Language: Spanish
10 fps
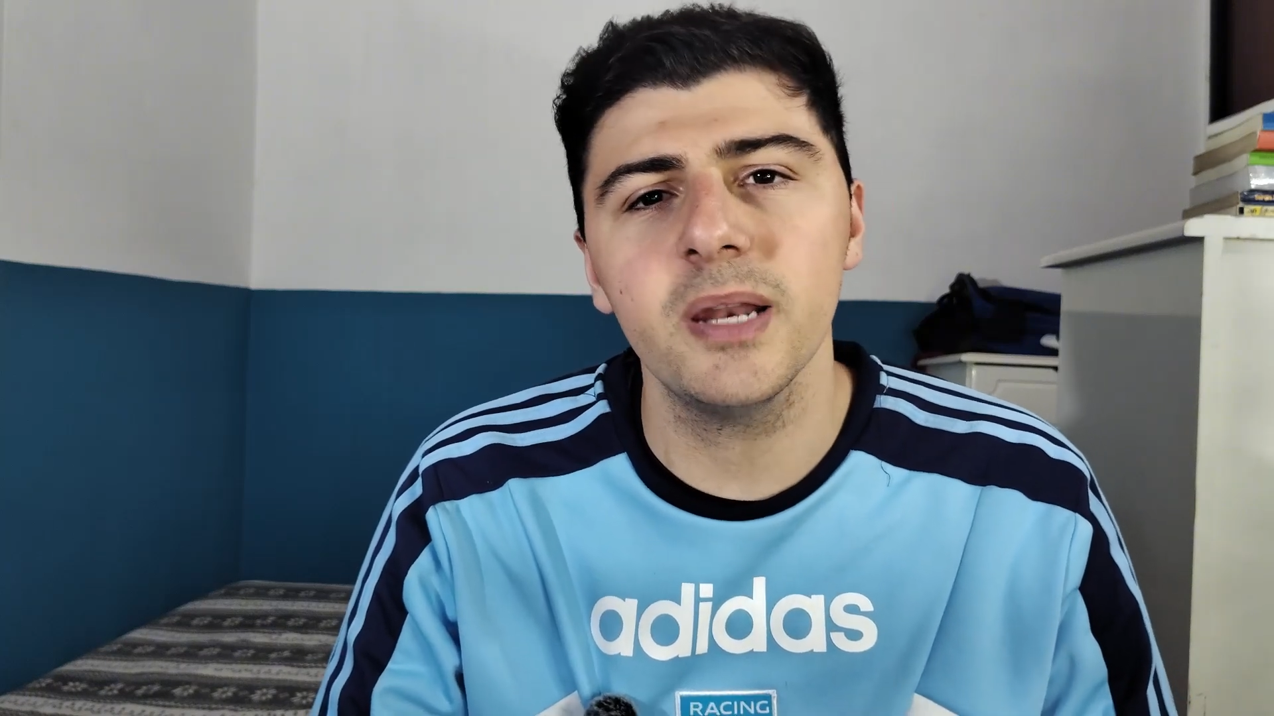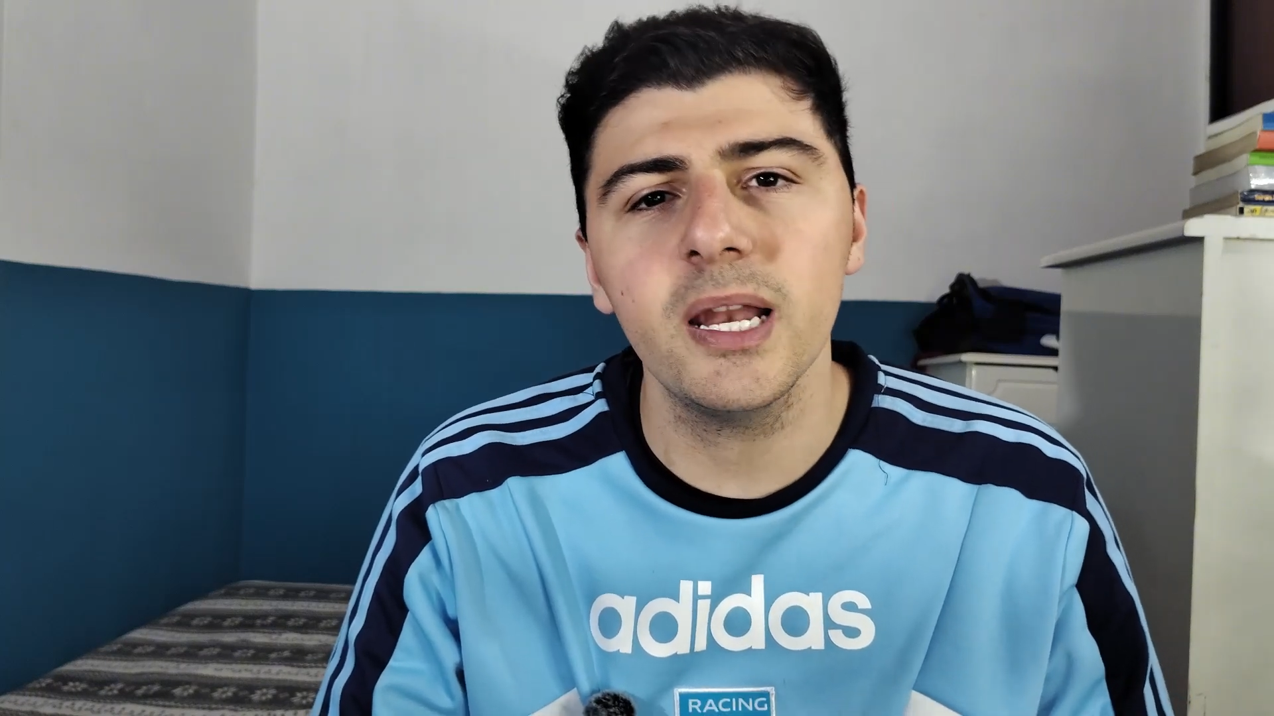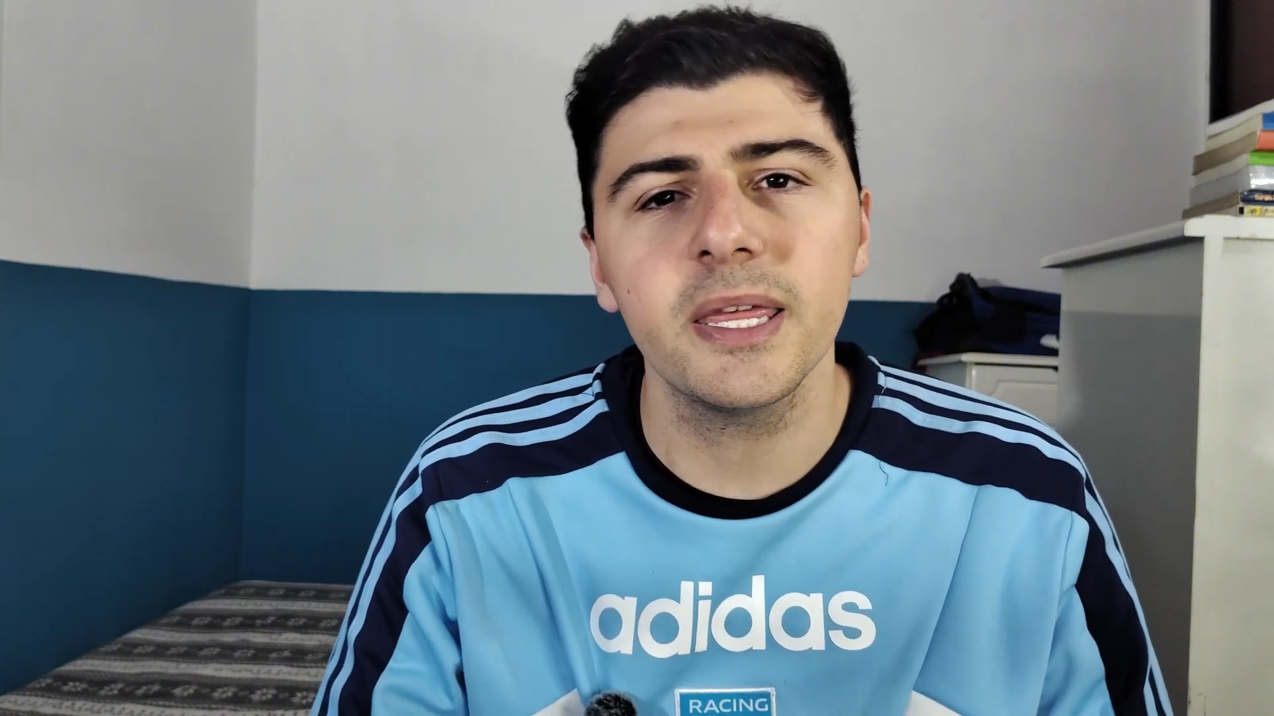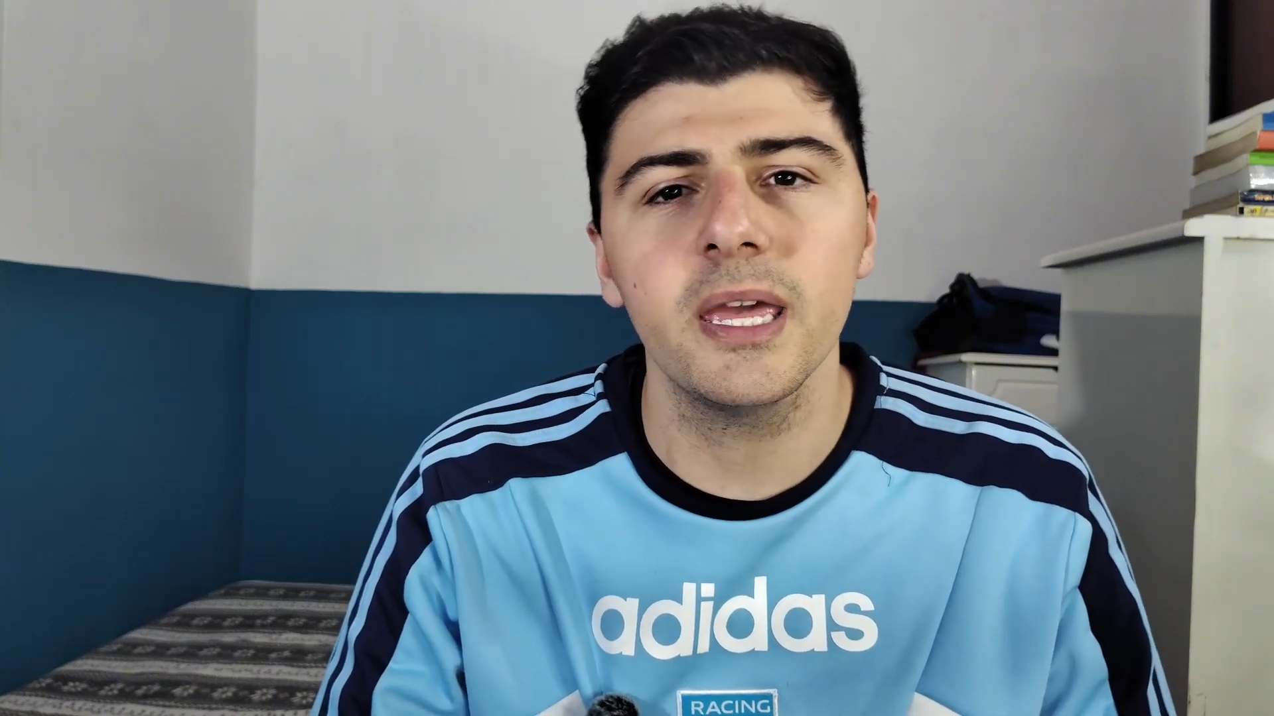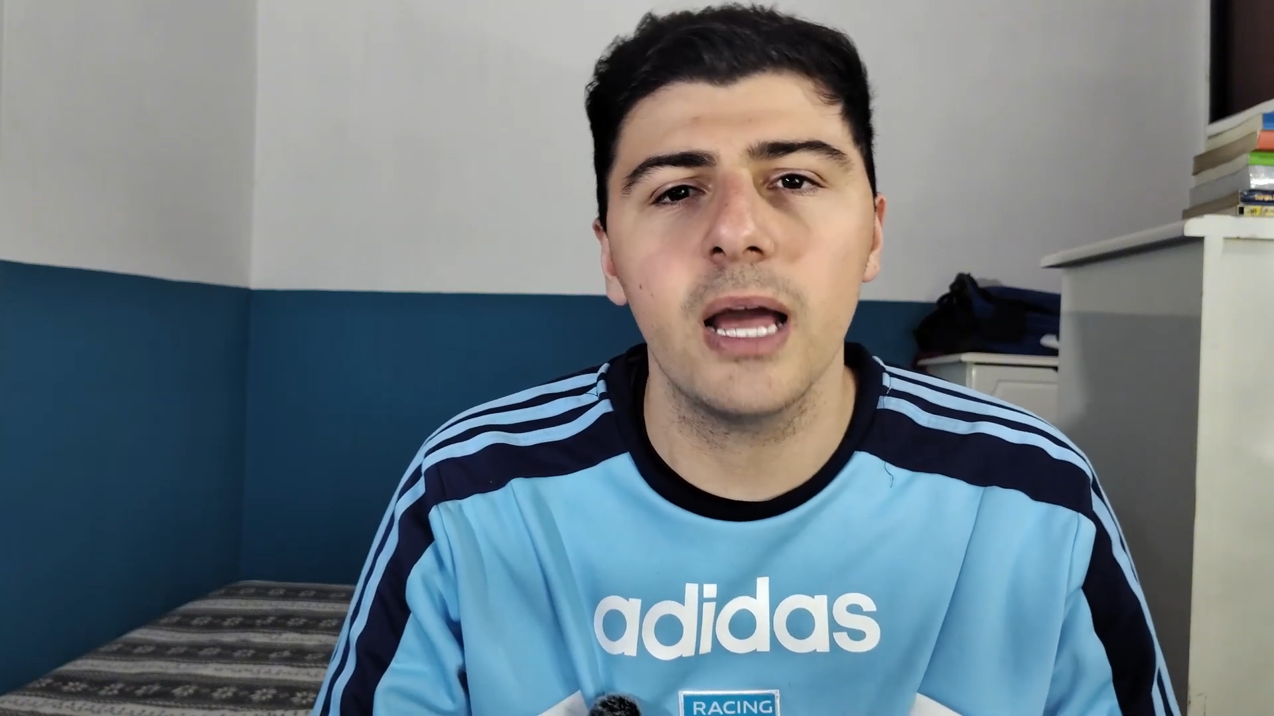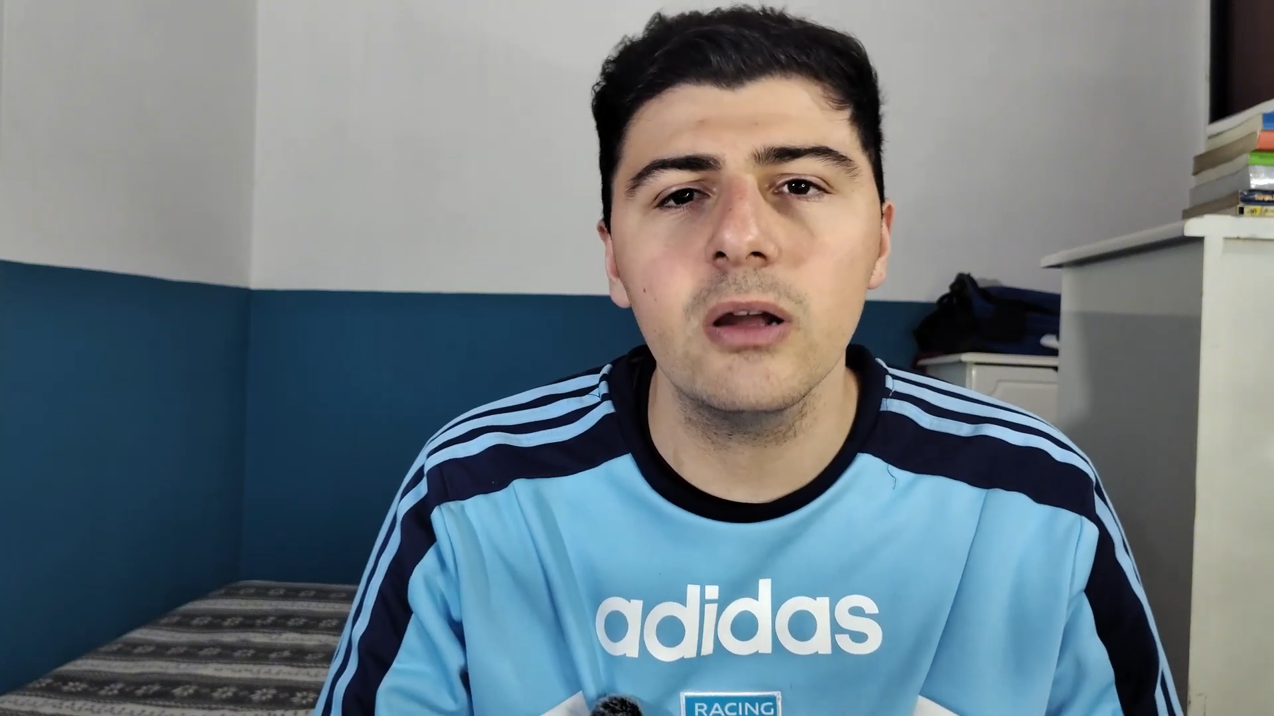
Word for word: penales que